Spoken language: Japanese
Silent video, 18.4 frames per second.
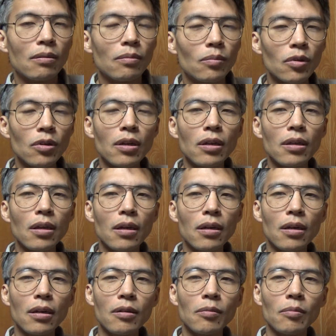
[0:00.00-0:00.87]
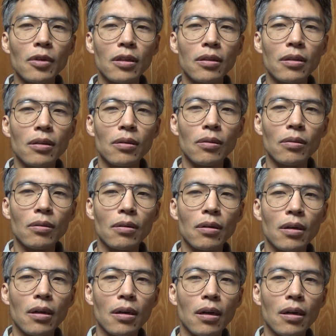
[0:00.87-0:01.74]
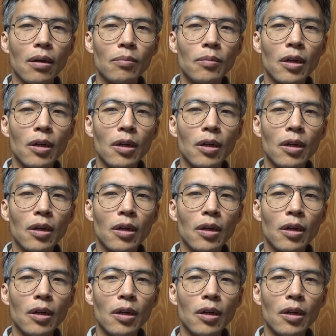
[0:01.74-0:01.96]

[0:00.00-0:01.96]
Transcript: 文化大革命っていうのは、